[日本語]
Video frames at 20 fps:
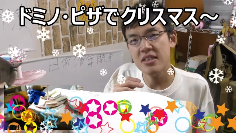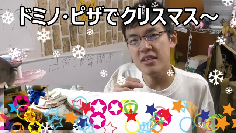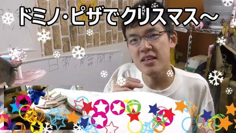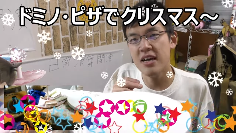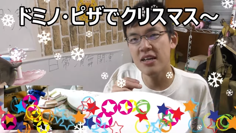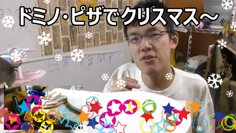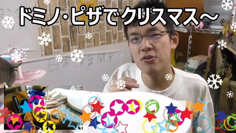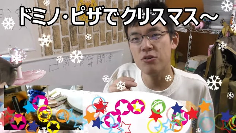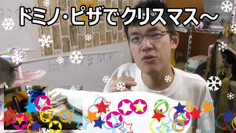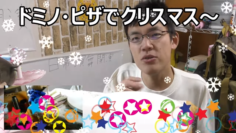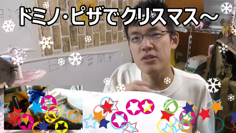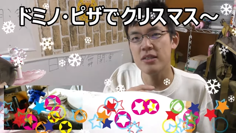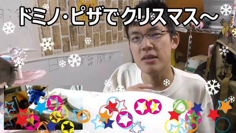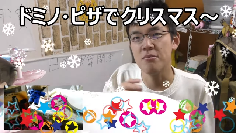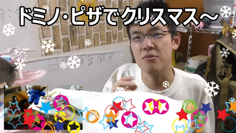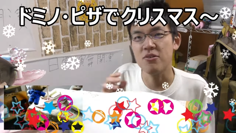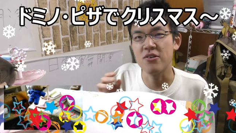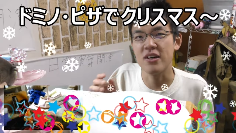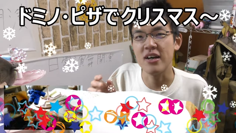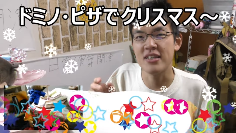あとどちら
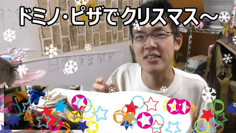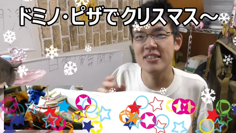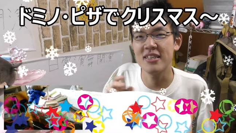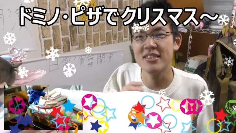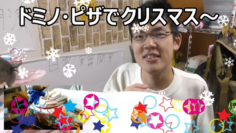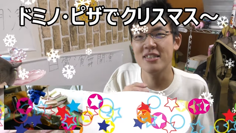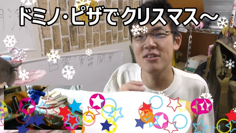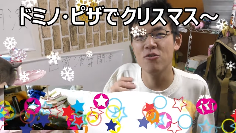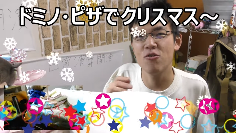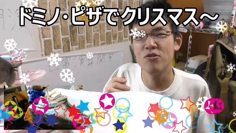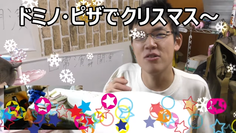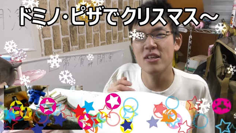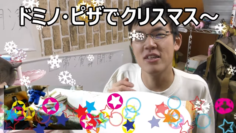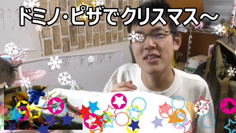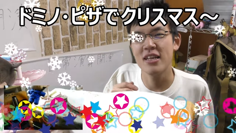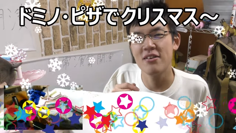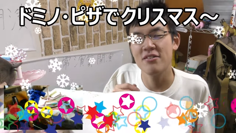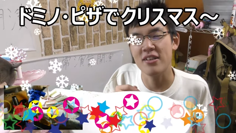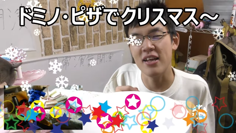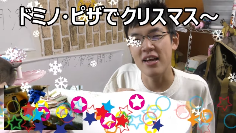もカチカチに凍ってい
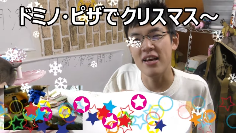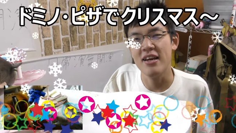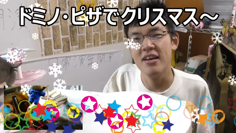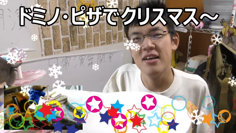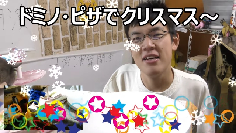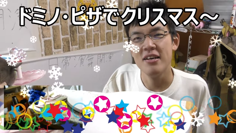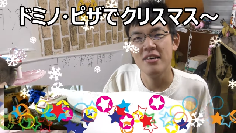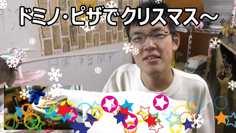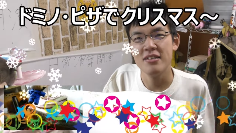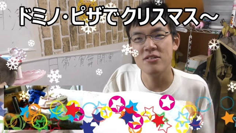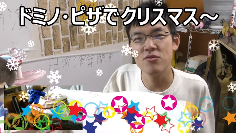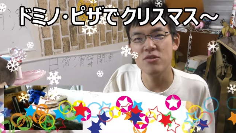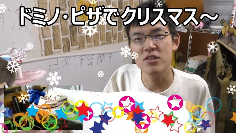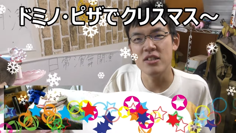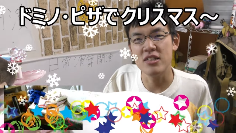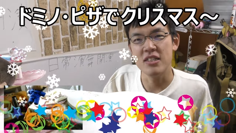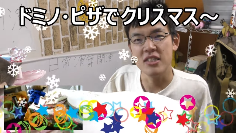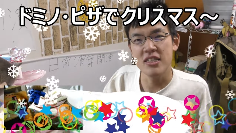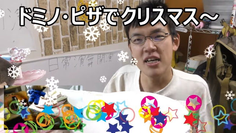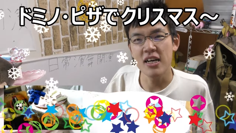たので、少
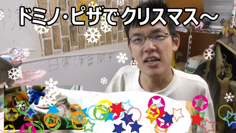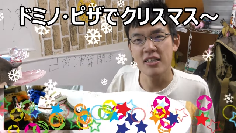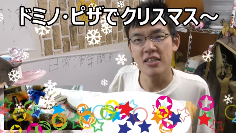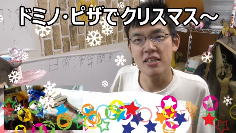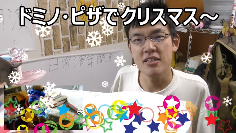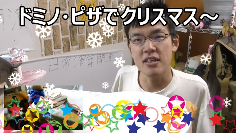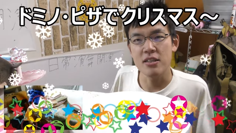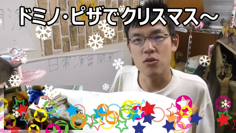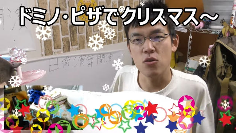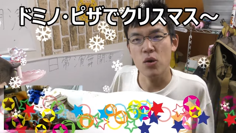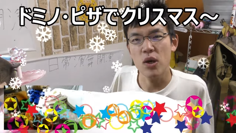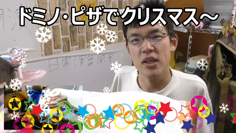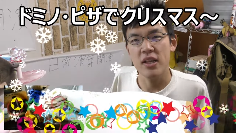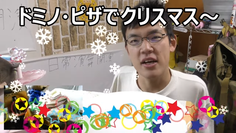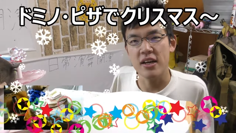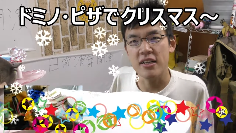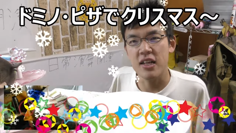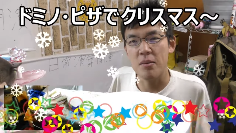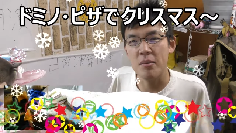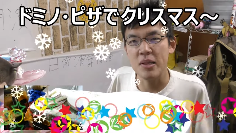し時間が経って溶けて
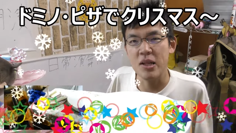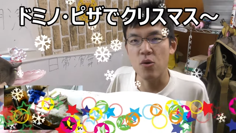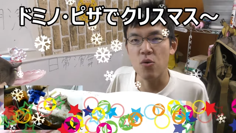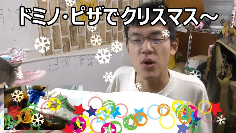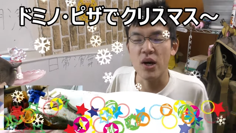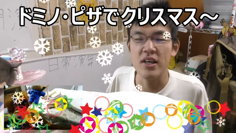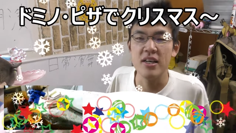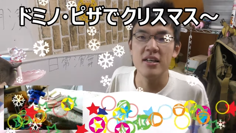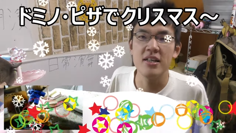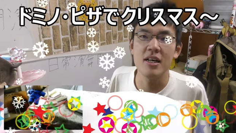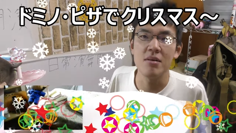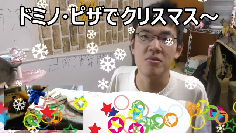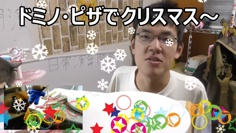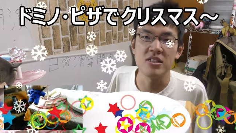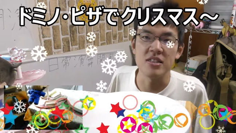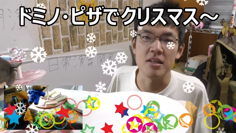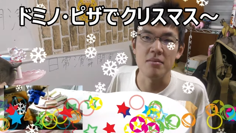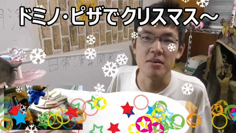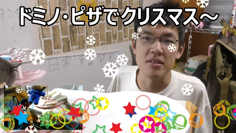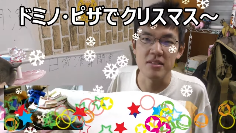から食べた方がいいかも
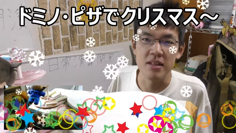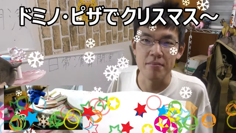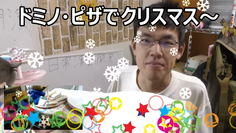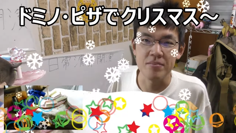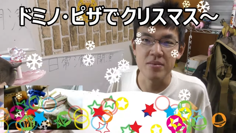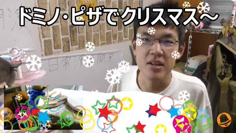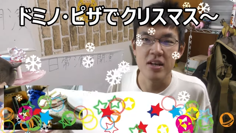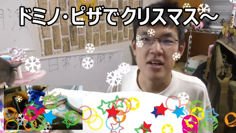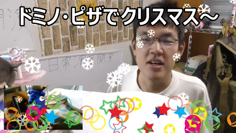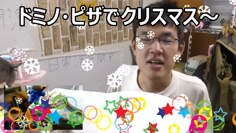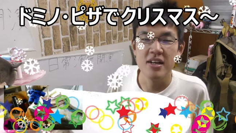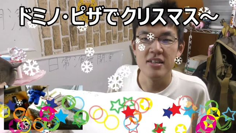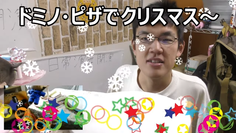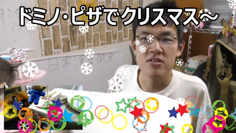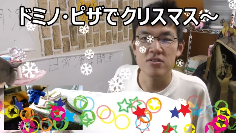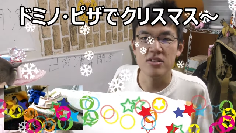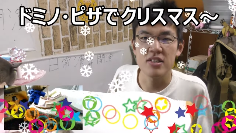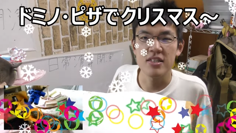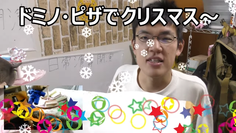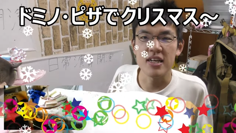しれません。
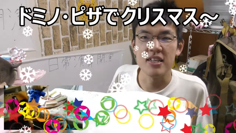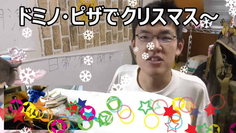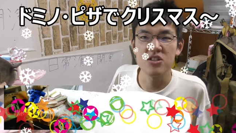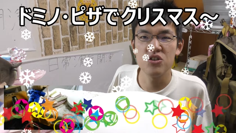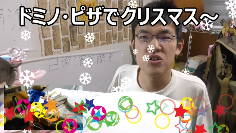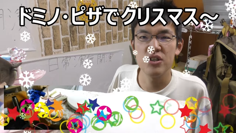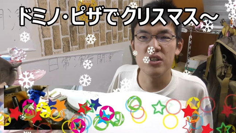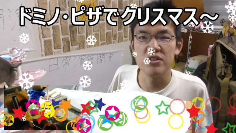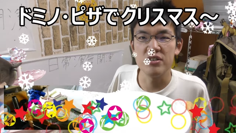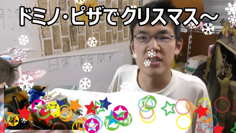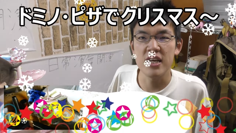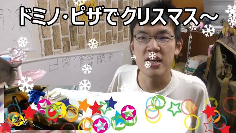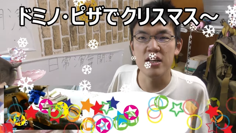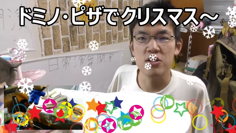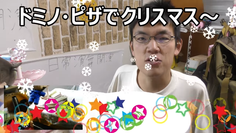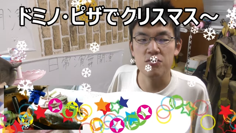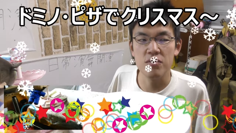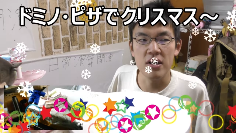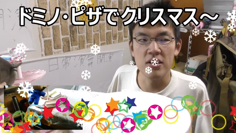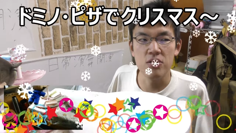そしてさん種類の
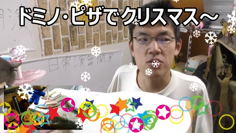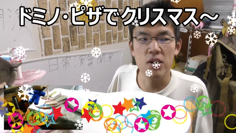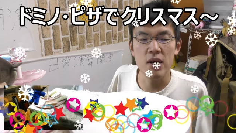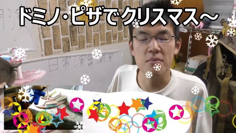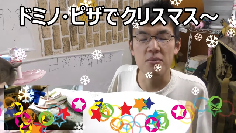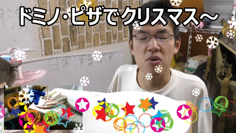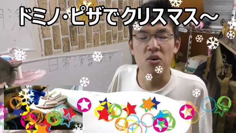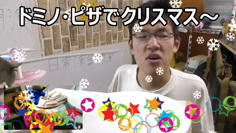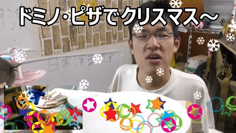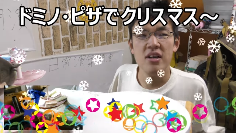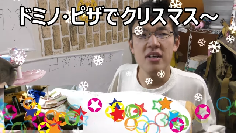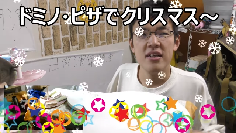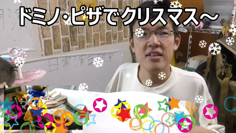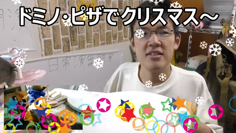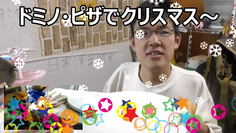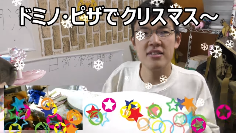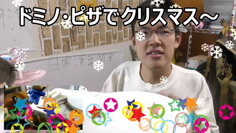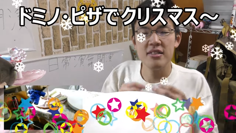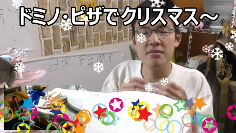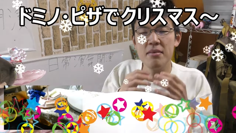シェイクはどれも
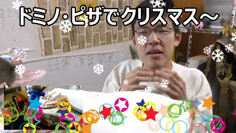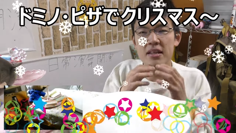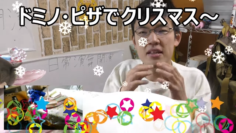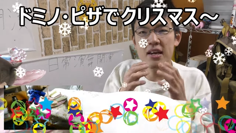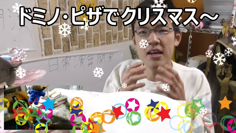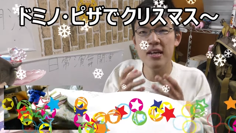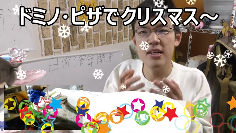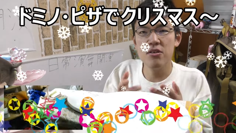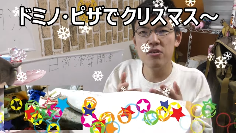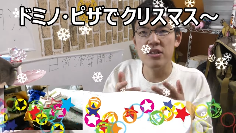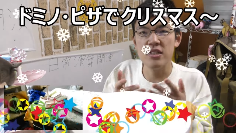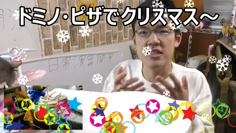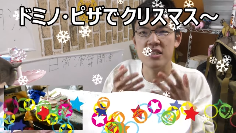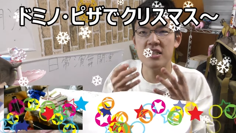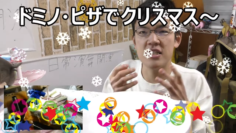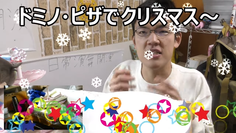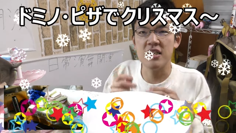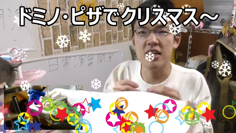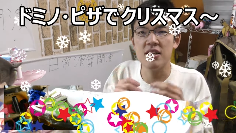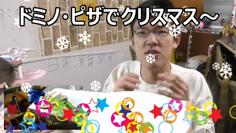冷たいのに
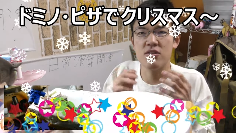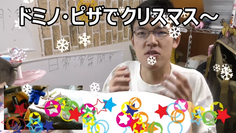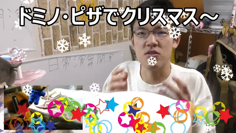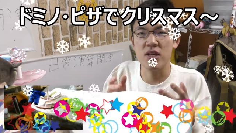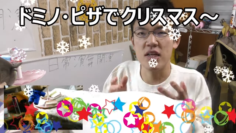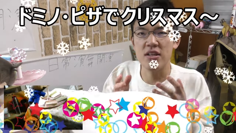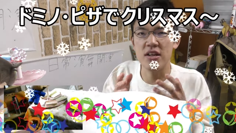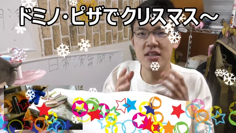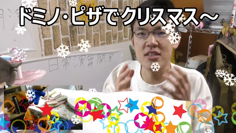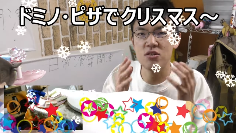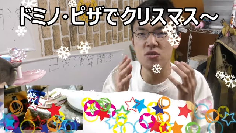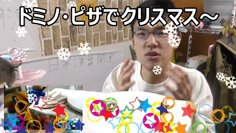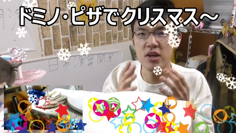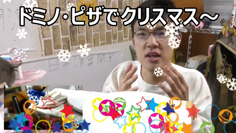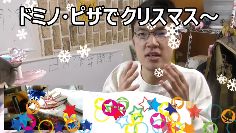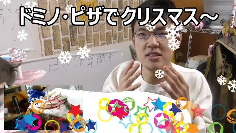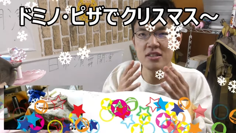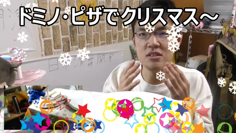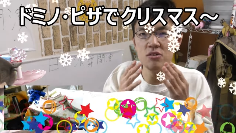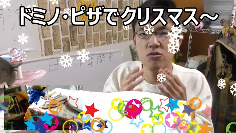しっかりと素材の味を
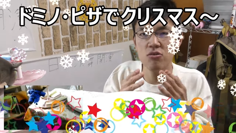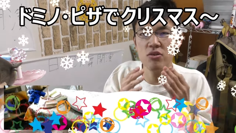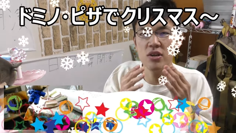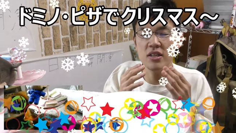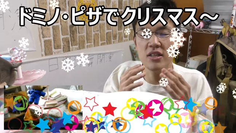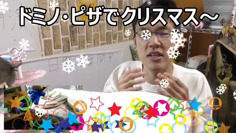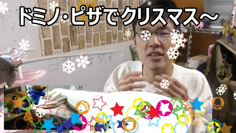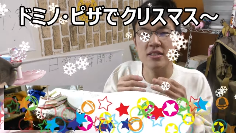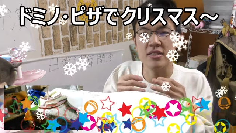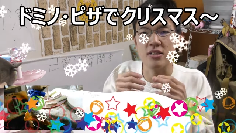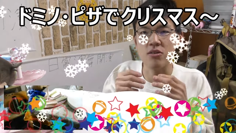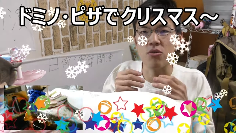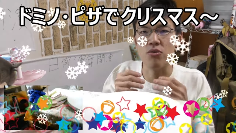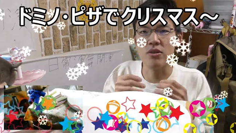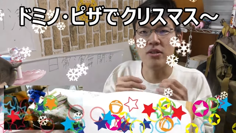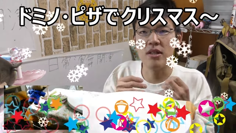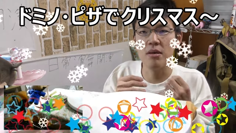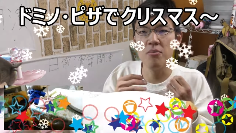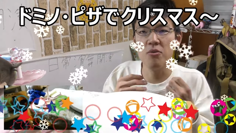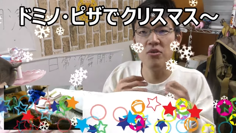感じることができてとっ
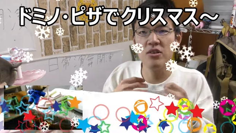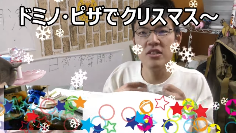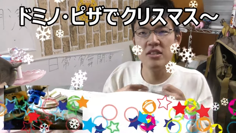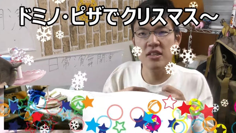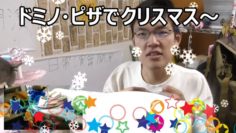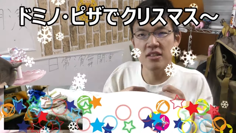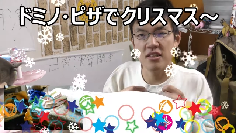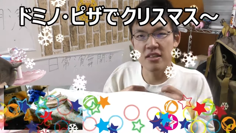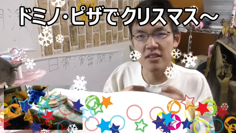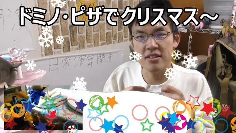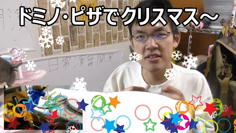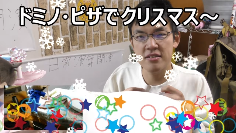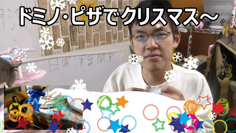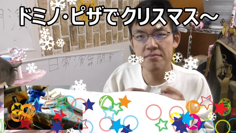ても美味しかったで